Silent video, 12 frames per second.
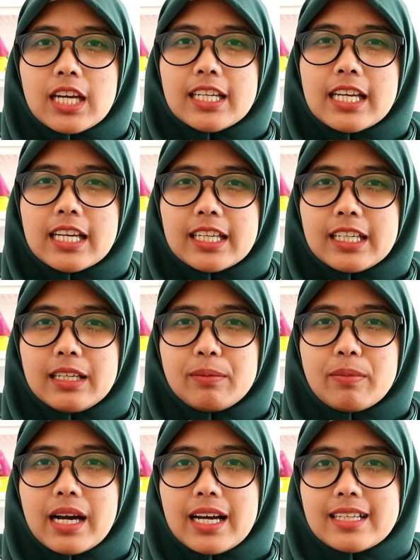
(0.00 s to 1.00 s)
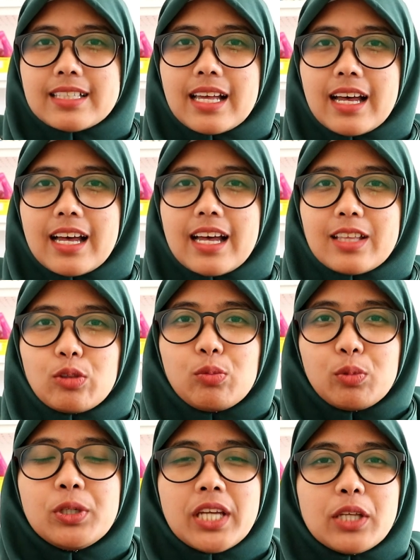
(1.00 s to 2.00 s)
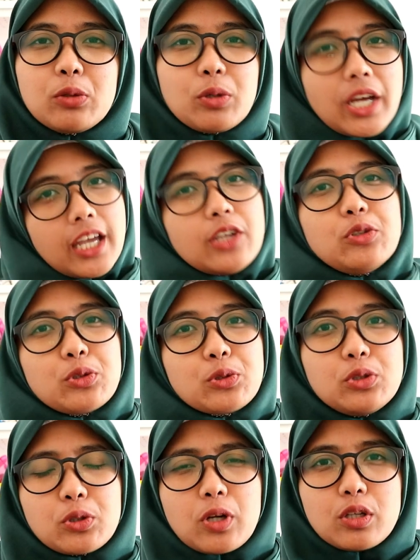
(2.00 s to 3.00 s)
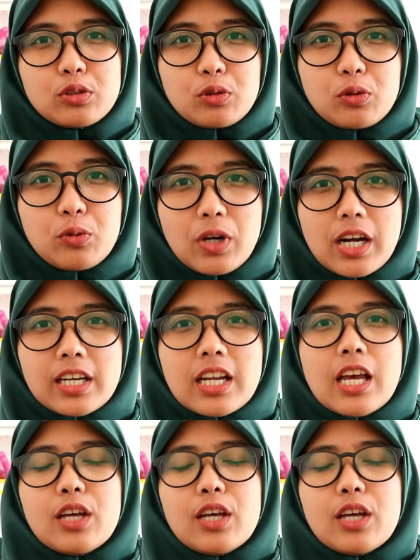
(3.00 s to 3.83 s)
dari bahasa tubuhnya tuh kayak nyuruh-nyuruh langsung keluar